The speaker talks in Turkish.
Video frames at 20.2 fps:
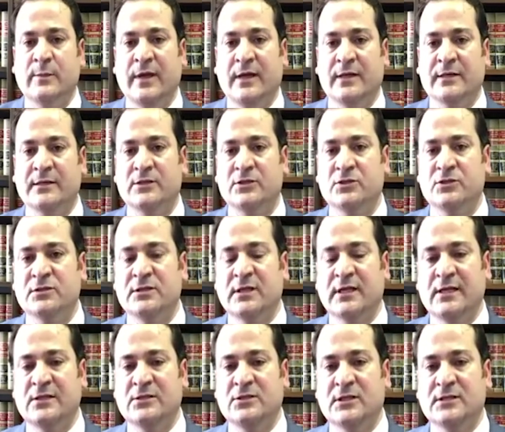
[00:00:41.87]
bir arkadaşınıza
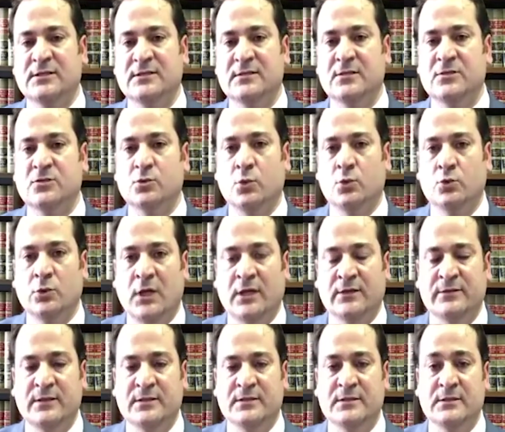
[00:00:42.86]
geleceksiniz onun
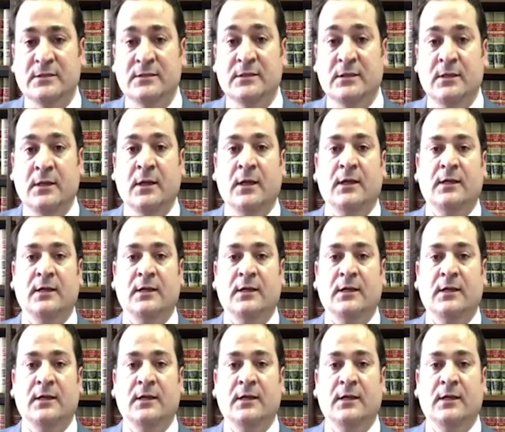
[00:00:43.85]
adresini